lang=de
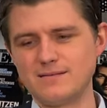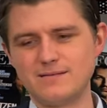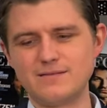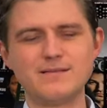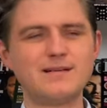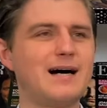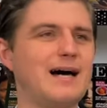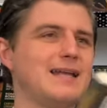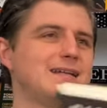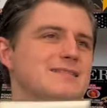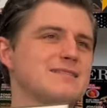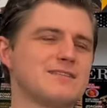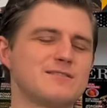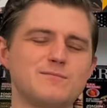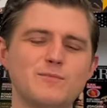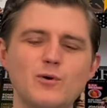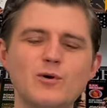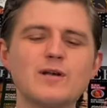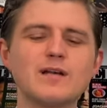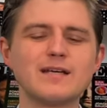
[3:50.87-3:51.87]
alles ist
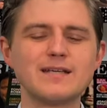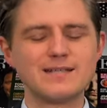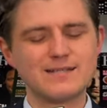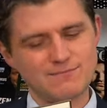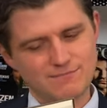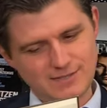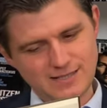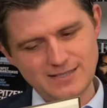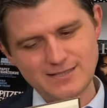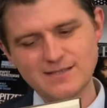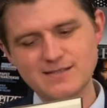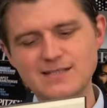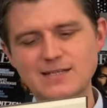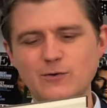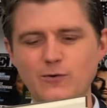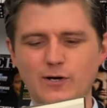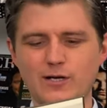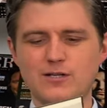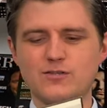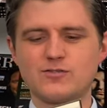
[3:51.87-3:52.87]
möglich, ist es
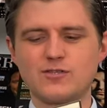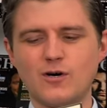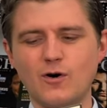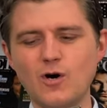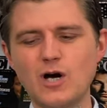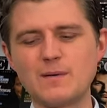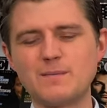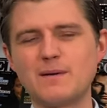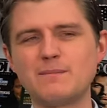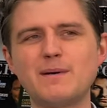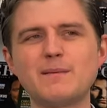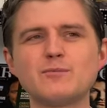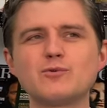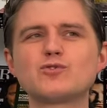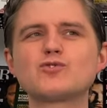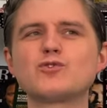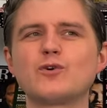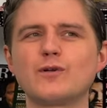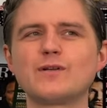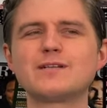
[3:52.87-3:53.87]
theoretisch auch, aber man muss
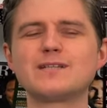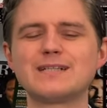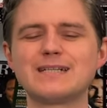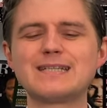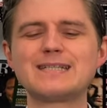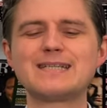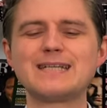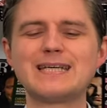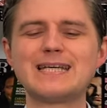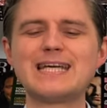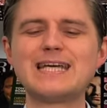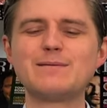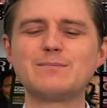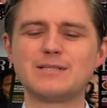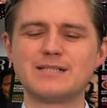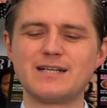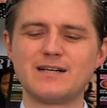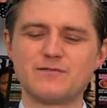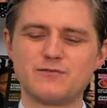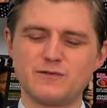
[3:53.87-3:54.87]
schon die richtigen Hebel
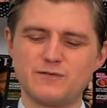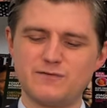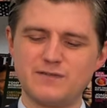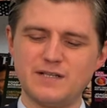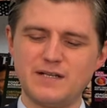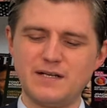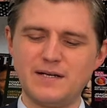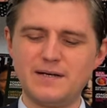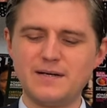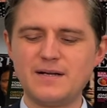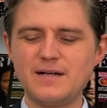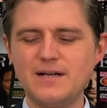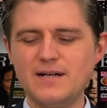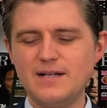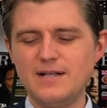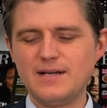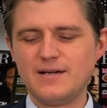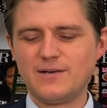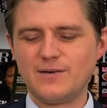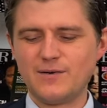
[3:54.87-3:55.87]
dafür finden.
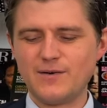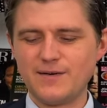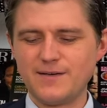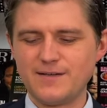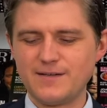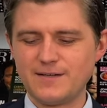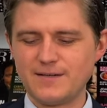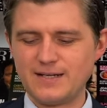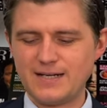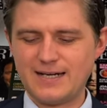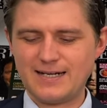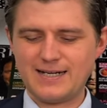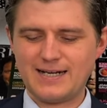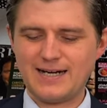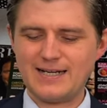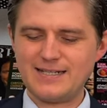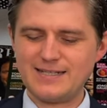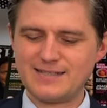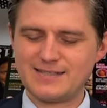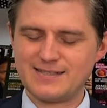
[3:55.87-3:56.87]
Und äh, da hat er
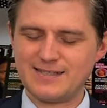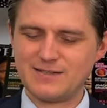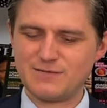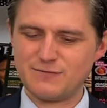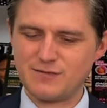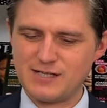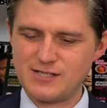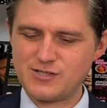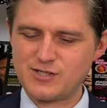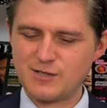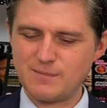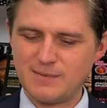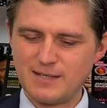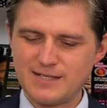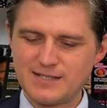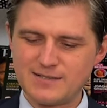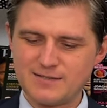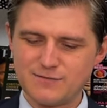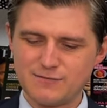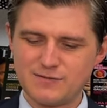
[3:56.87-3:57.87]
einige Sachen falsch
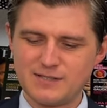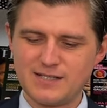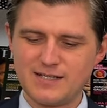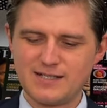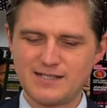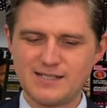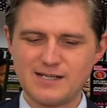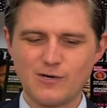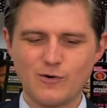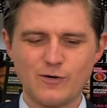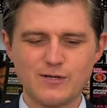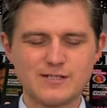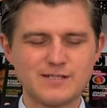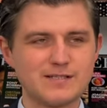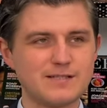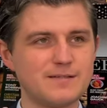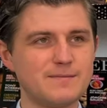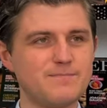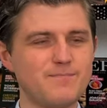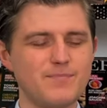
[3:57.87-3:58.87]
gemacht, wie er die
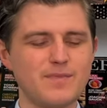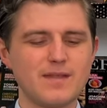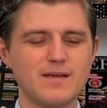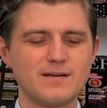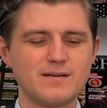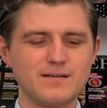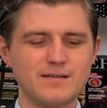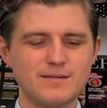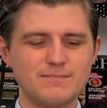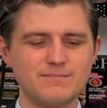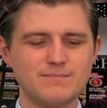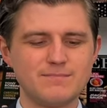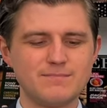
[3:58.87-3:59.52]
Leute ähm,